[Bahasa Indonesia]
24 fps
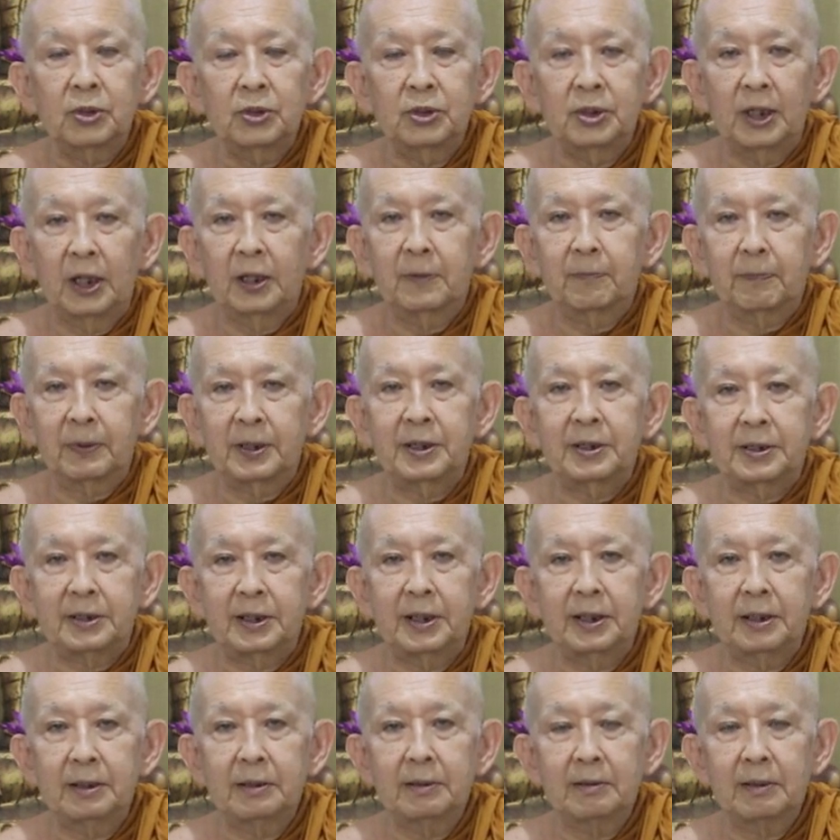yang
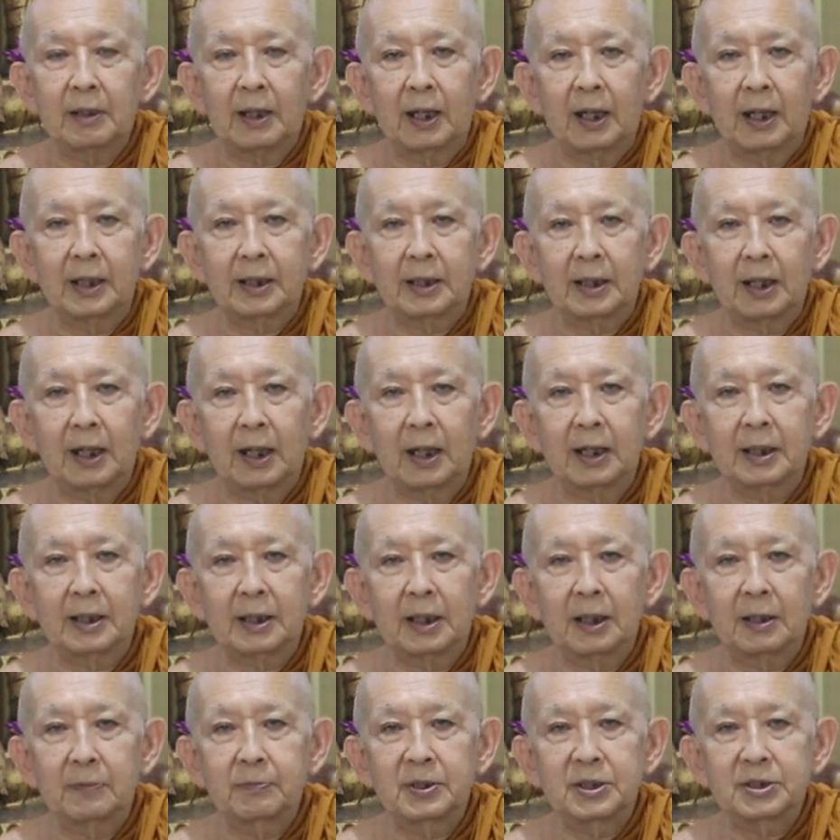penting
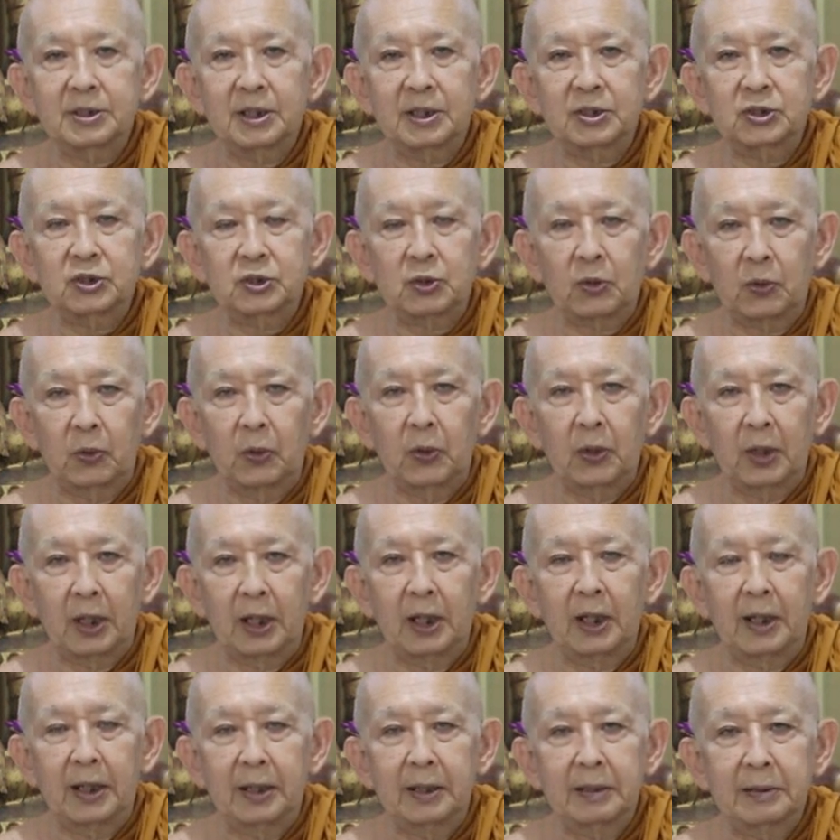anak-anak bisa
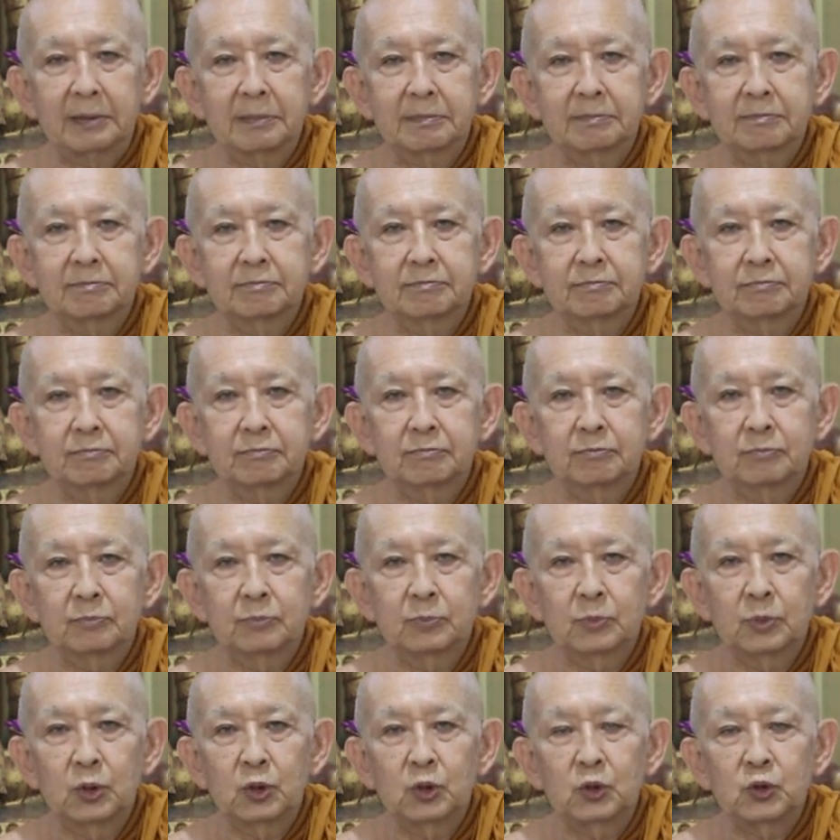sekolah
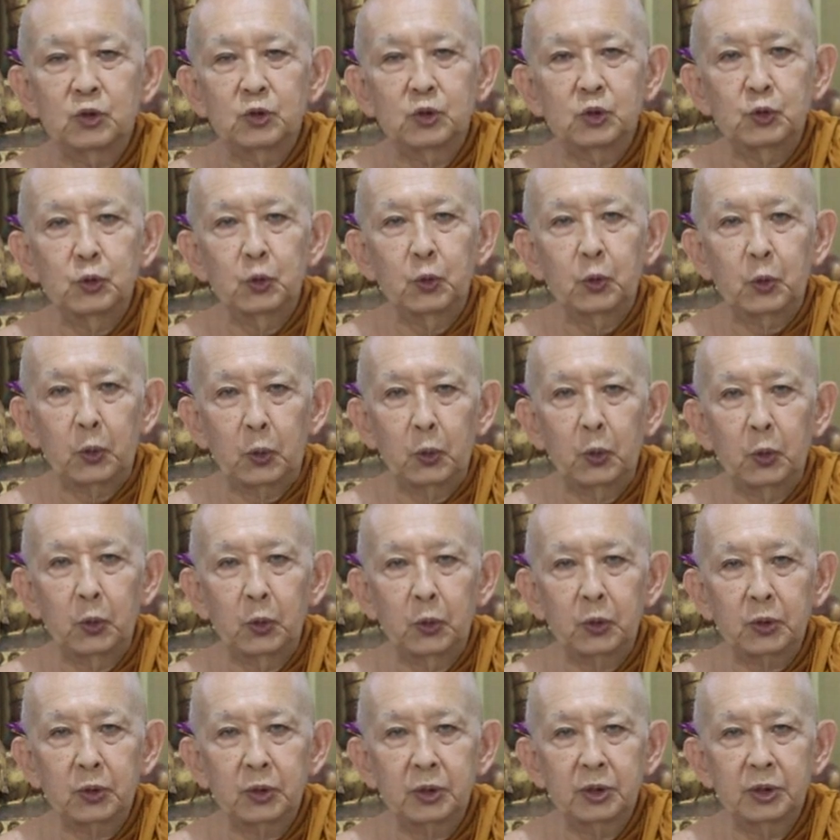
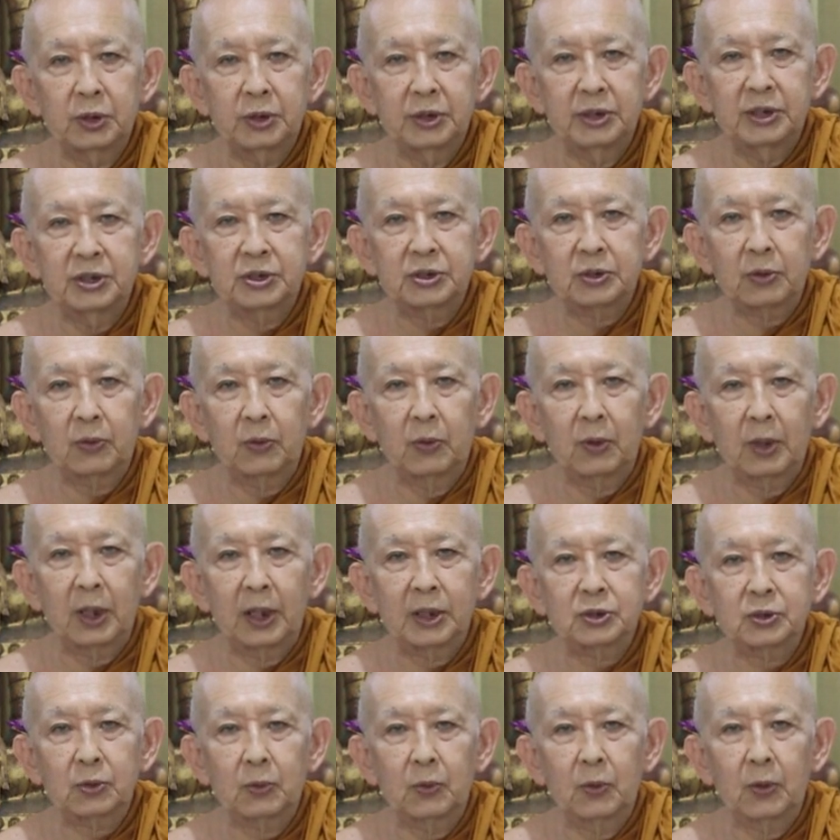syukur di
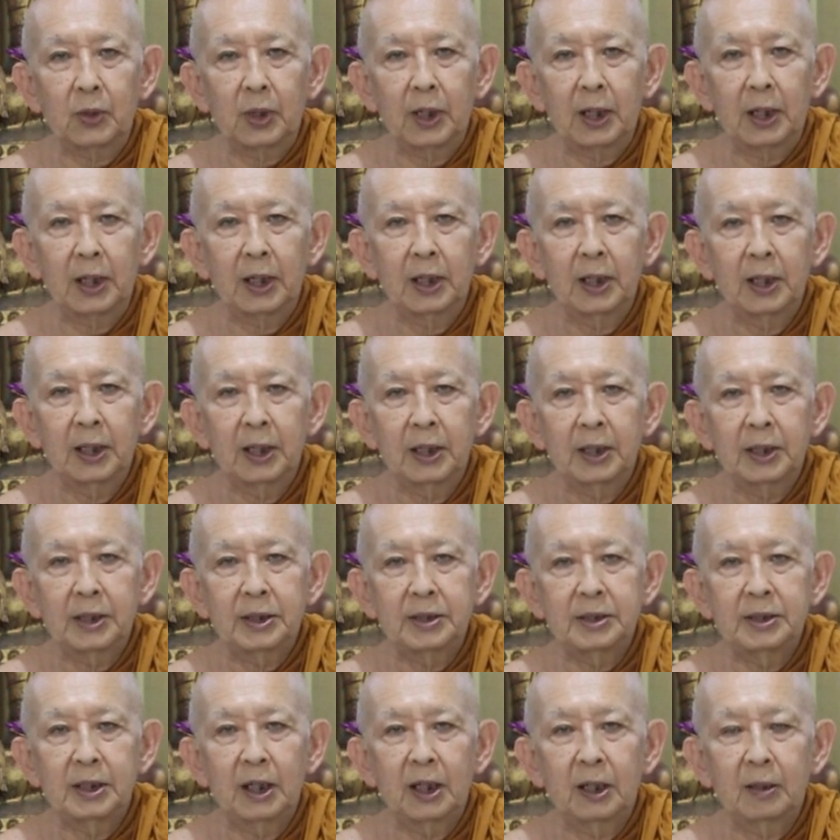sekolah-sekolah
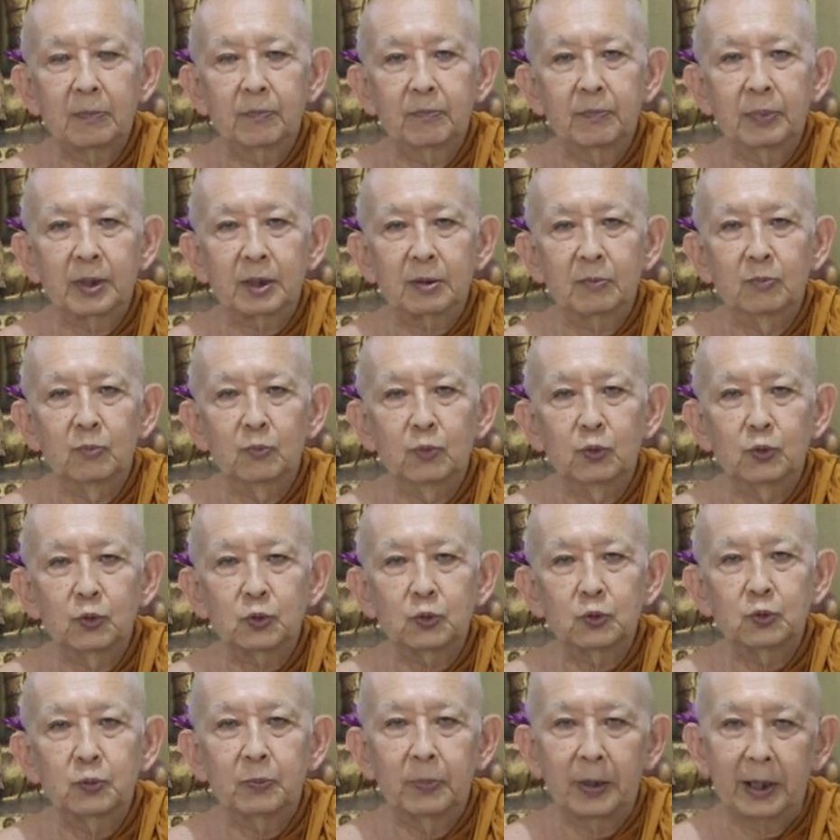yang
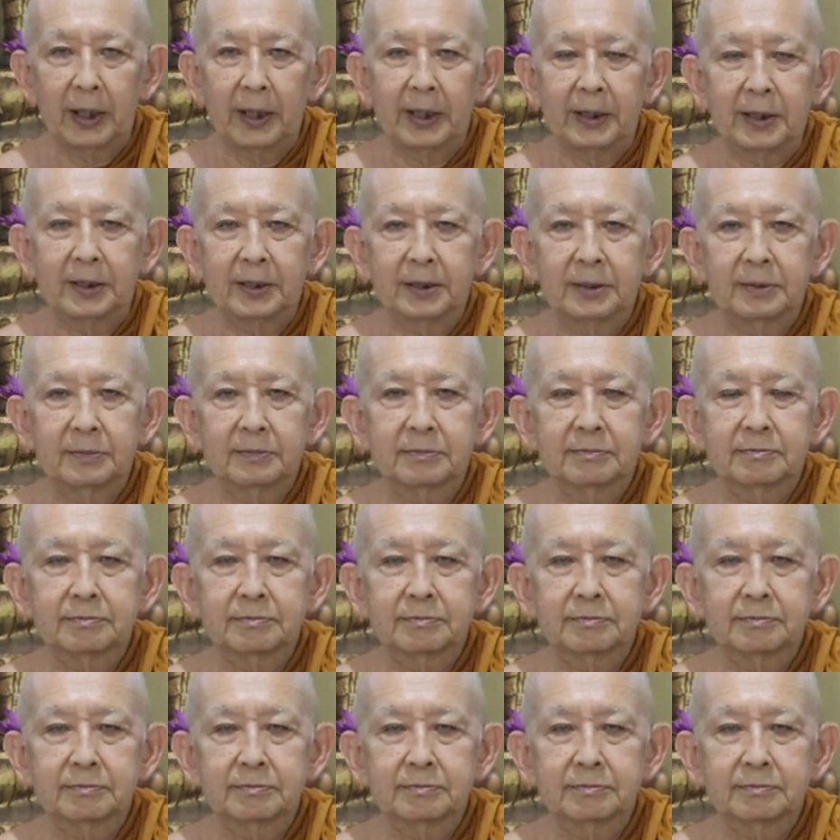bermutu baik.